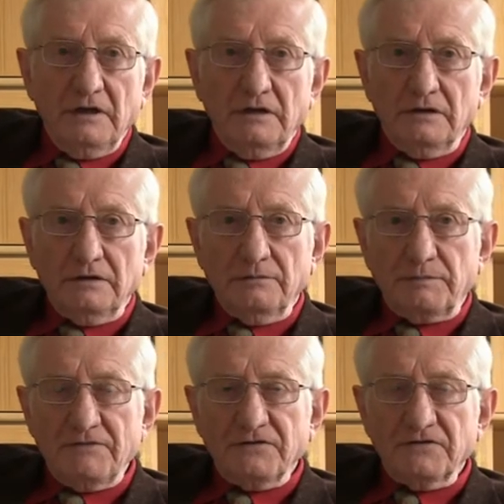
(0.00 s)
Äh,
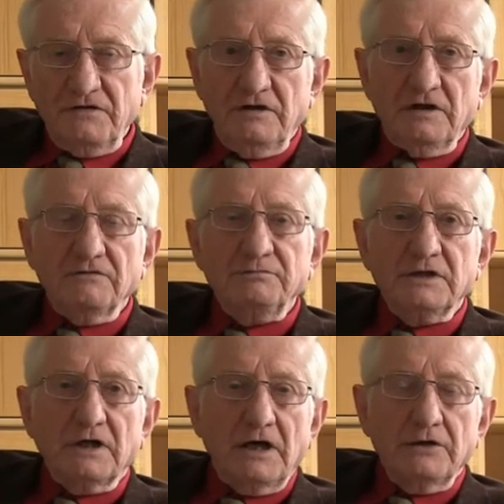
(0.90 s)
bei Verzicht auf
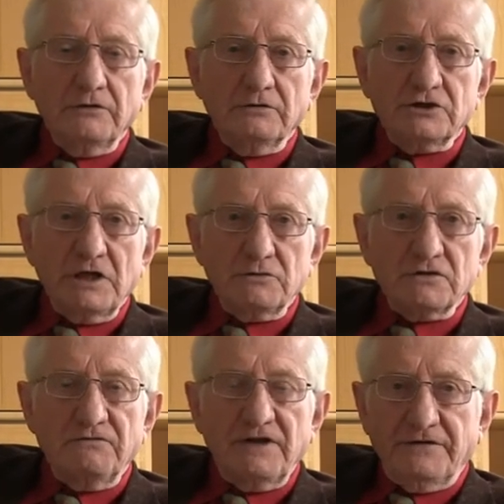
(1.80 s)
Mineraldünger und
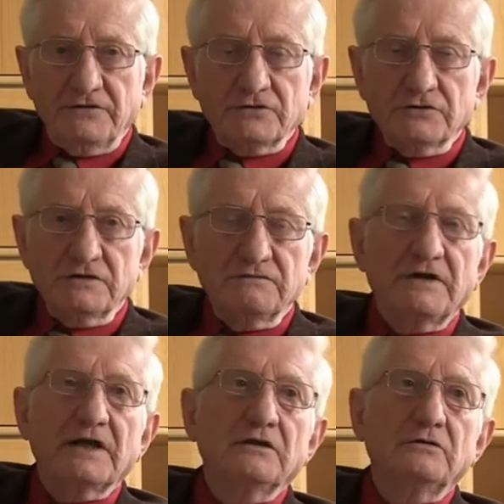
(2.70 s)
chemischen Pflanzenschutz
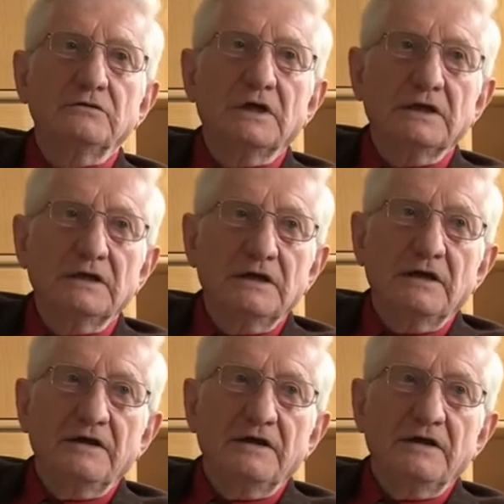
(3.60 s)
werden nur